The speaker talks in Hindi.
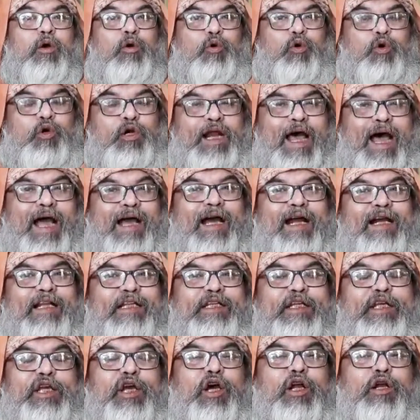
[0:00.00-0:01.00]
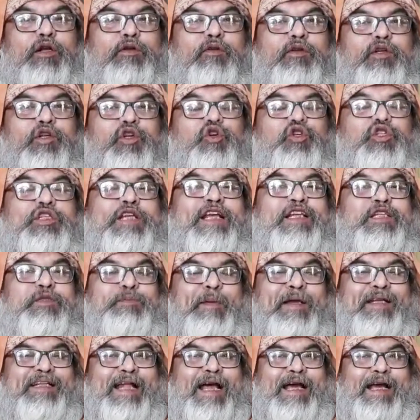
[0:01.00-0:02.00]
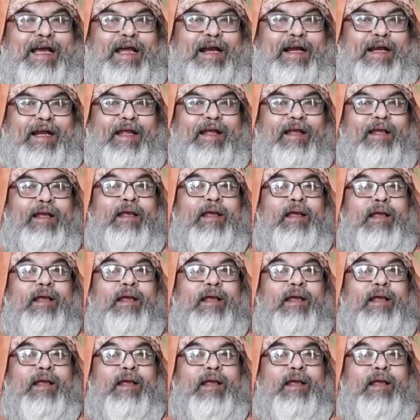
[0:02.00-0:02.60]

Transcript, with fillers: गुंडागर्दी और न्यूसेंस पैदा कर रहे